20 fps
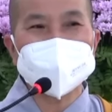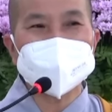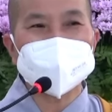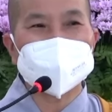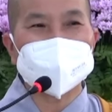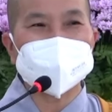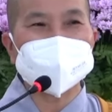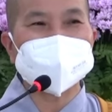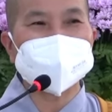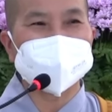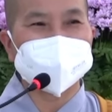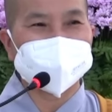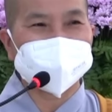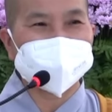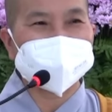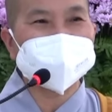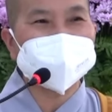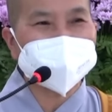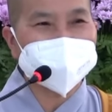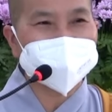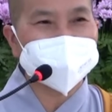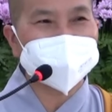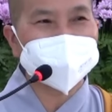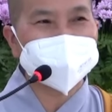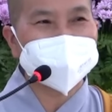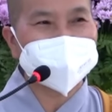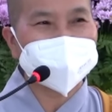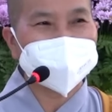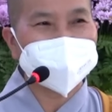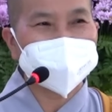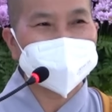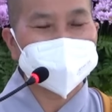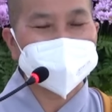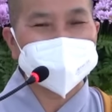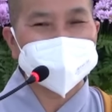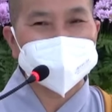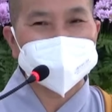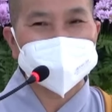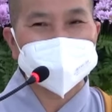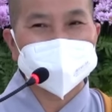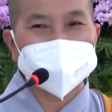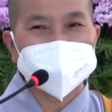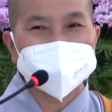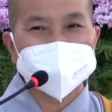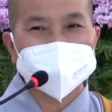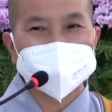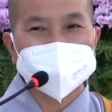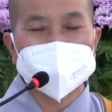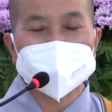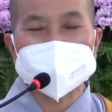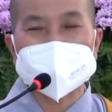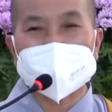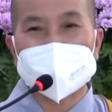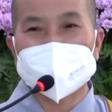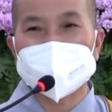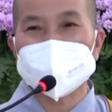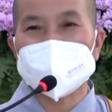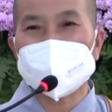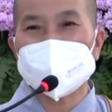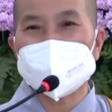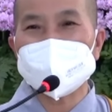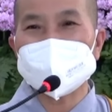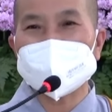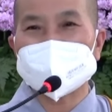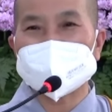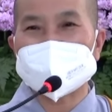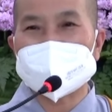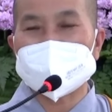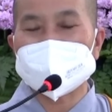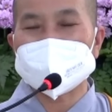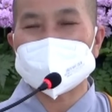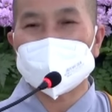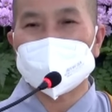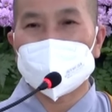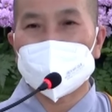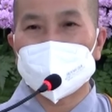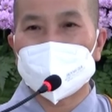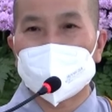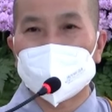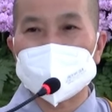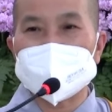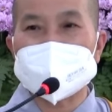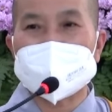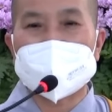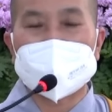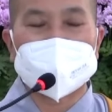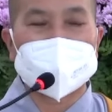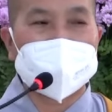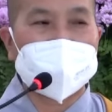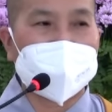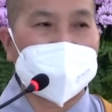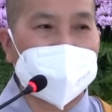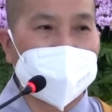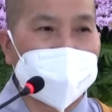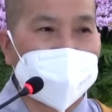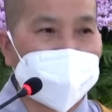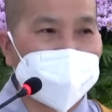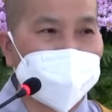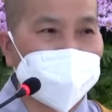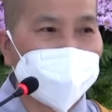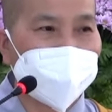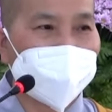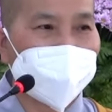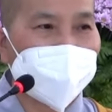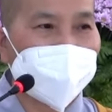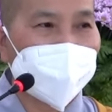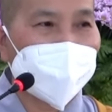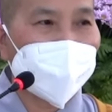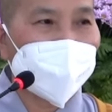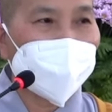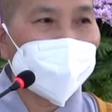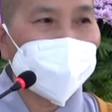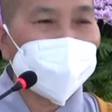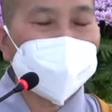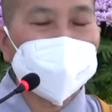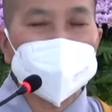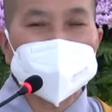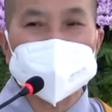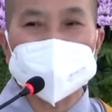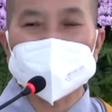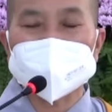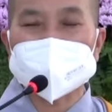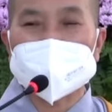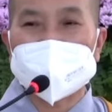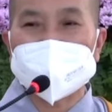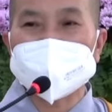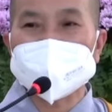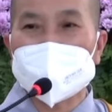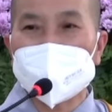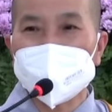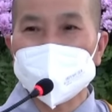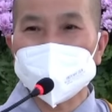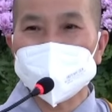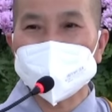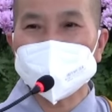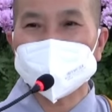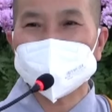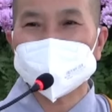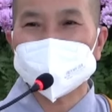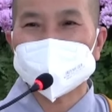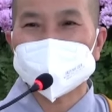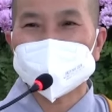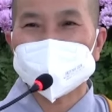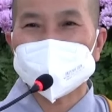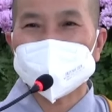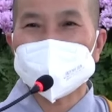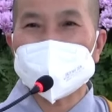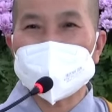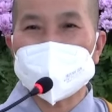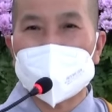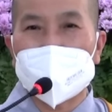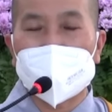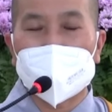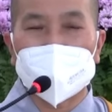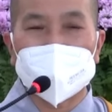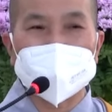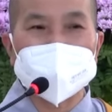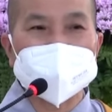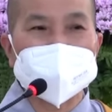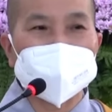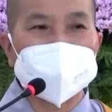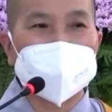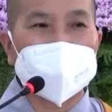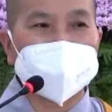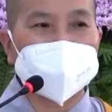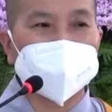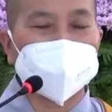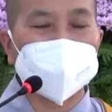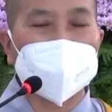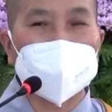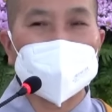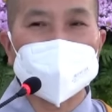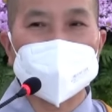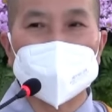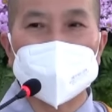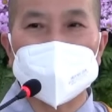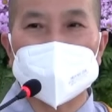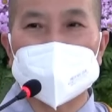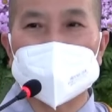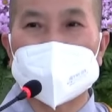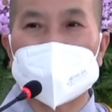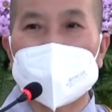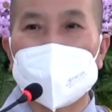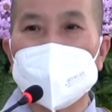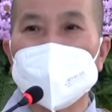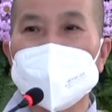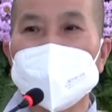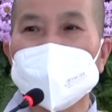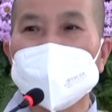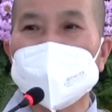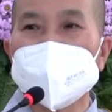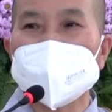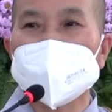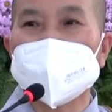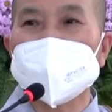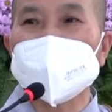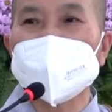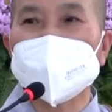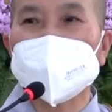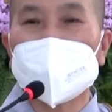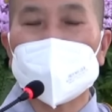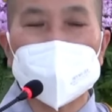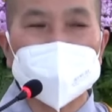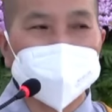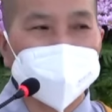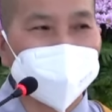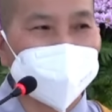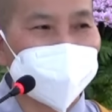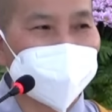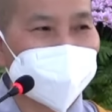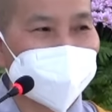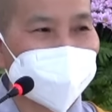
gương của người xưa, con kể cho quý vị nghe. Vào một buổi nhàn hạ, vua Đường Thái Tông mới hỏi cái bầy tôi của mình là ông Hứa Kính Tôn: